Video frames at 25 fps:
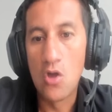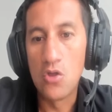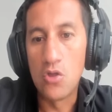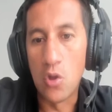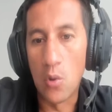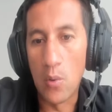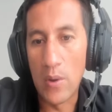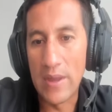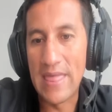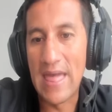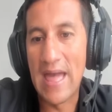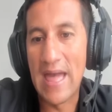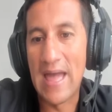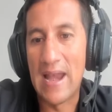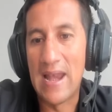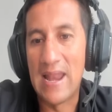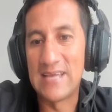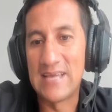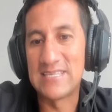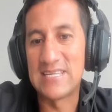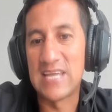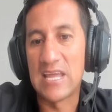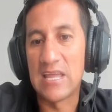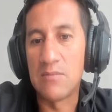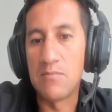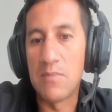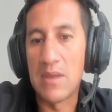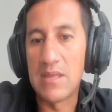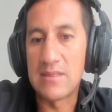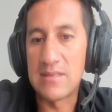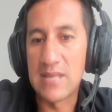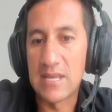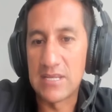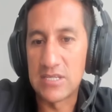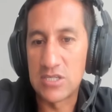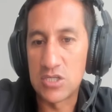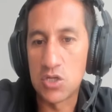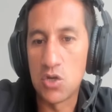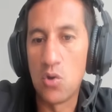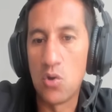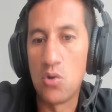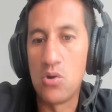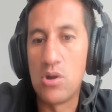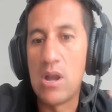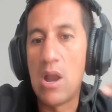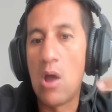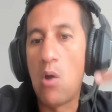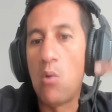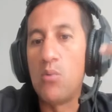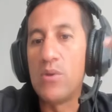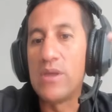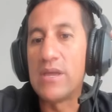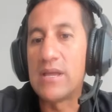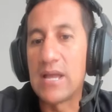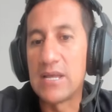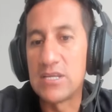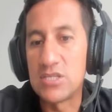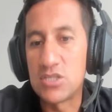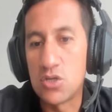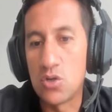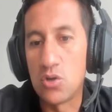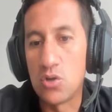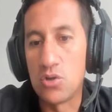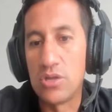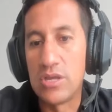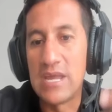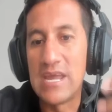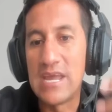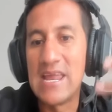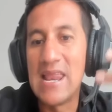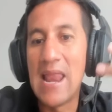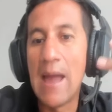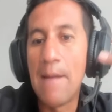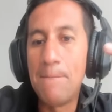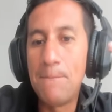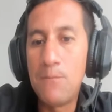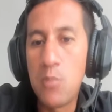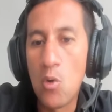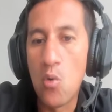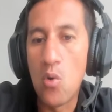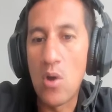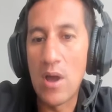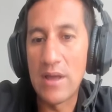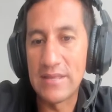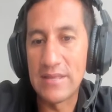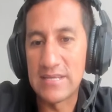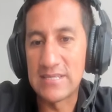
Novedad, la segmentación, la ubicación y la puja,